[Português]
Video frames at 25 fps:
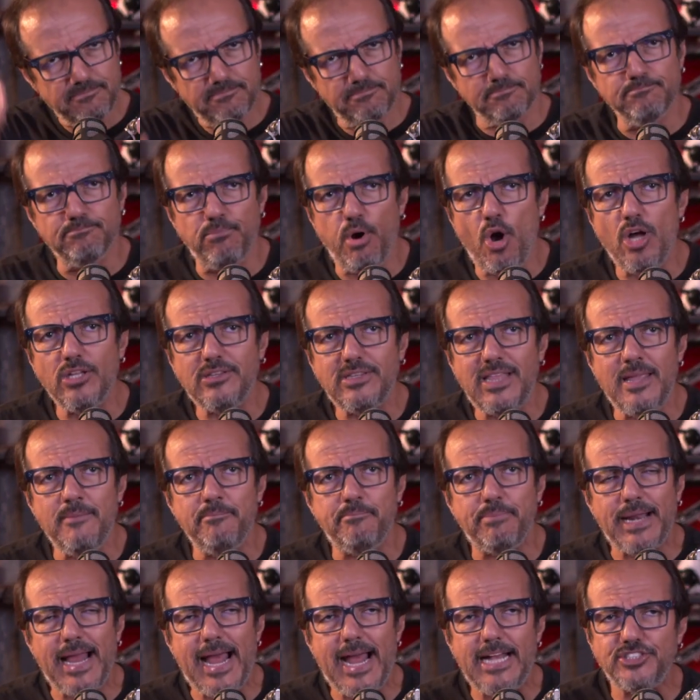Bota em
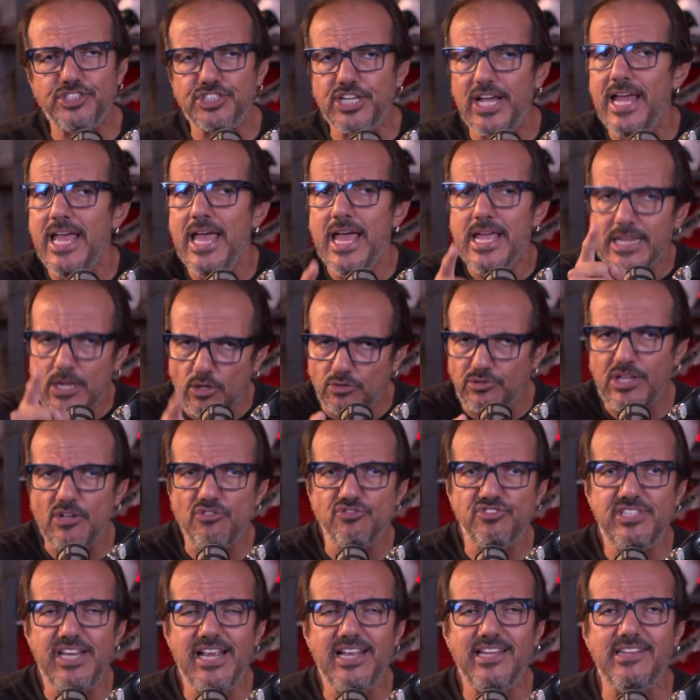prática, que eu
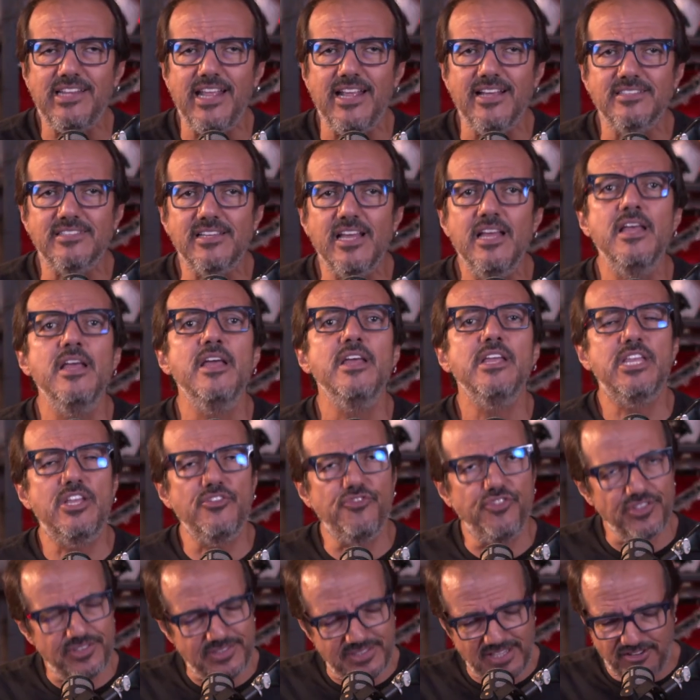tenho certeza que
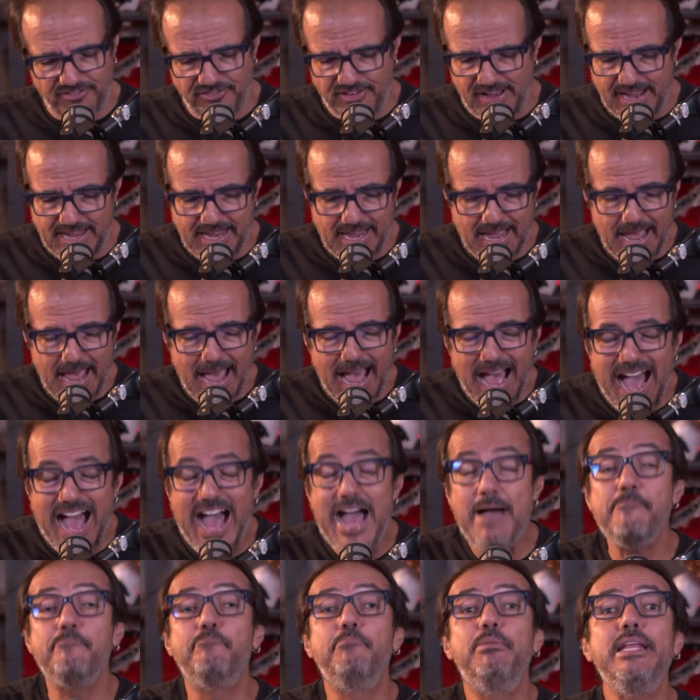você vai
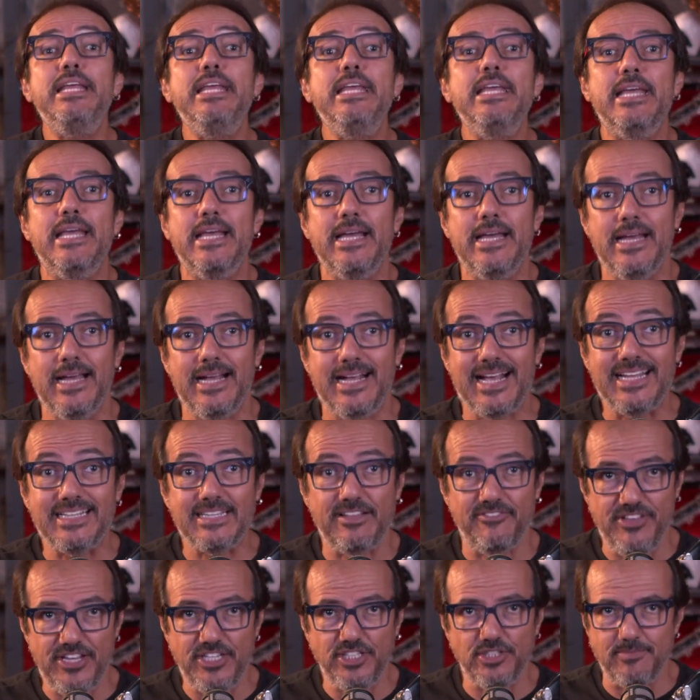abrir
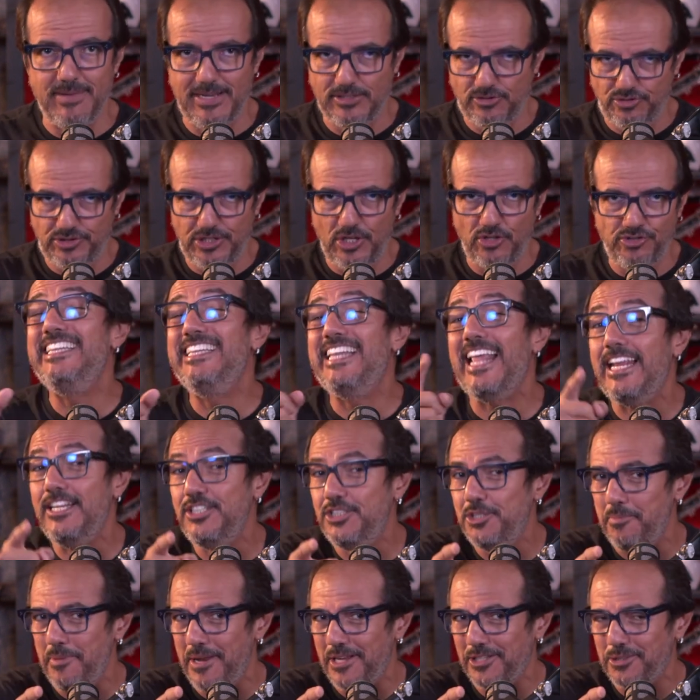cada vez mais o teu
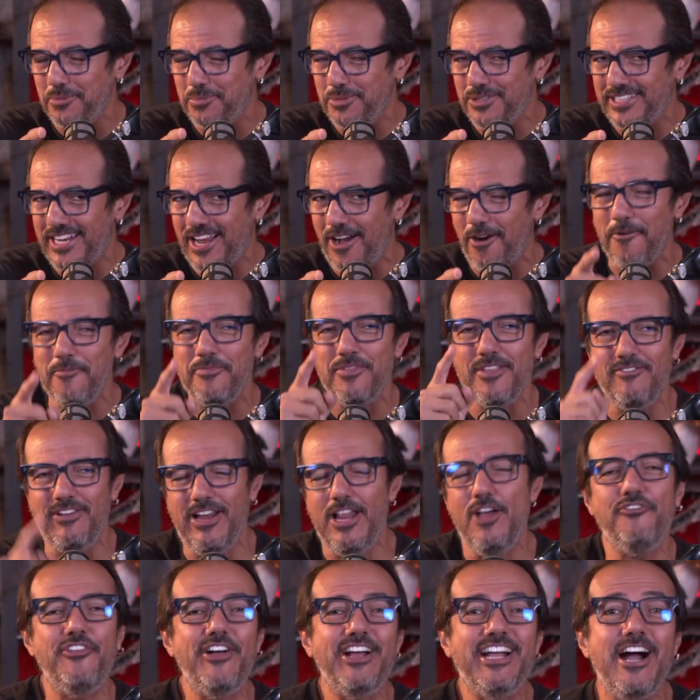entendimento musical.
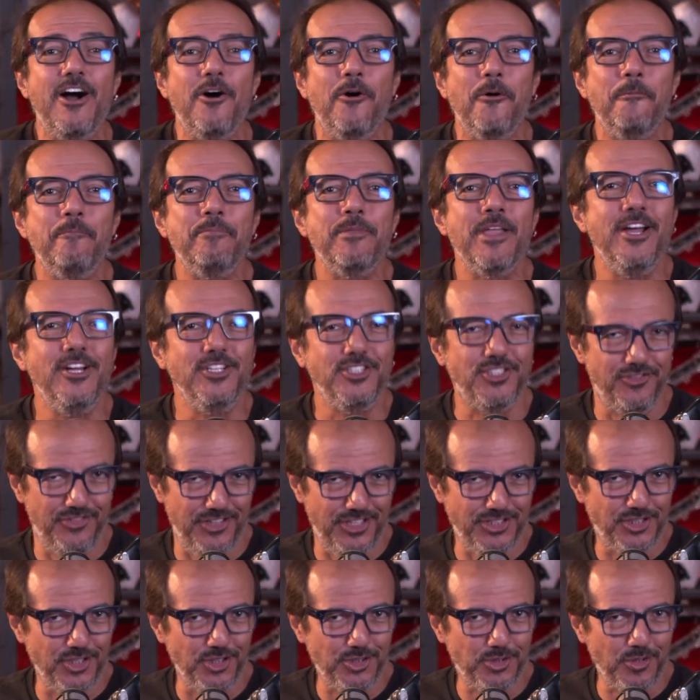Valeu, Facão! Te
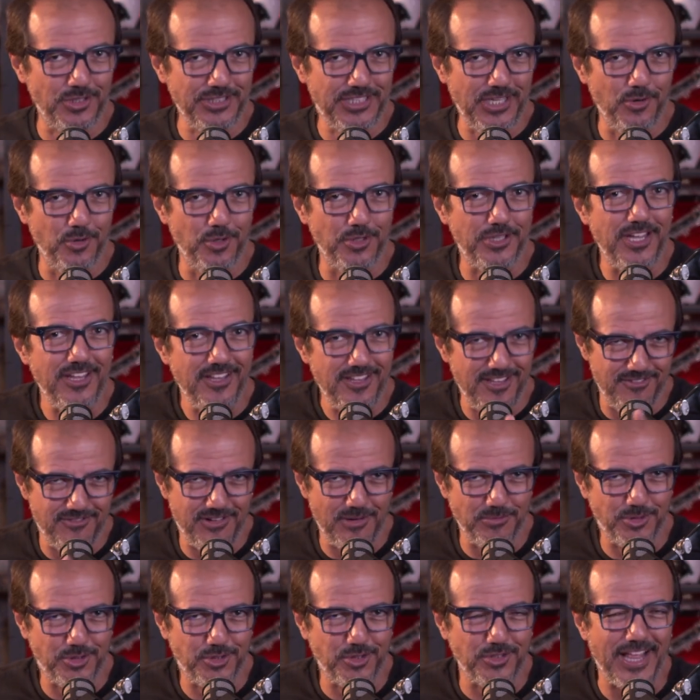vejo em outro conteúdo, hein? E
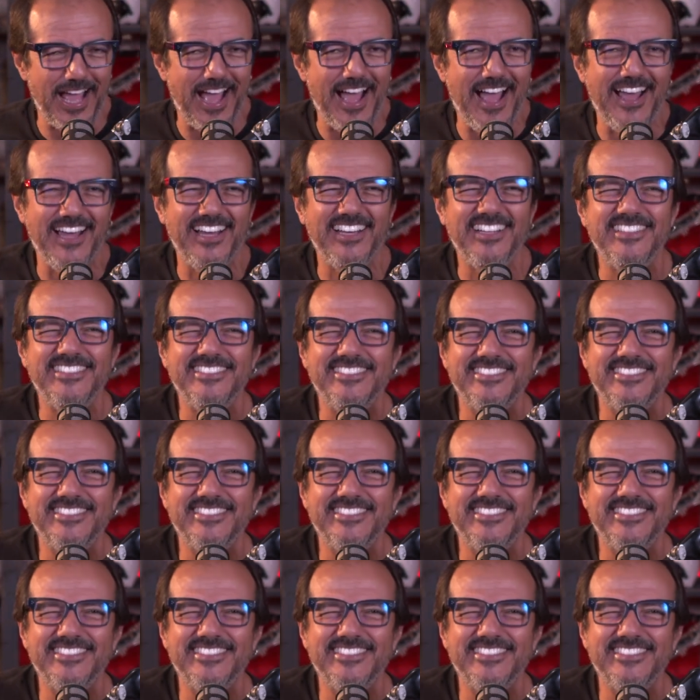vamos estudar.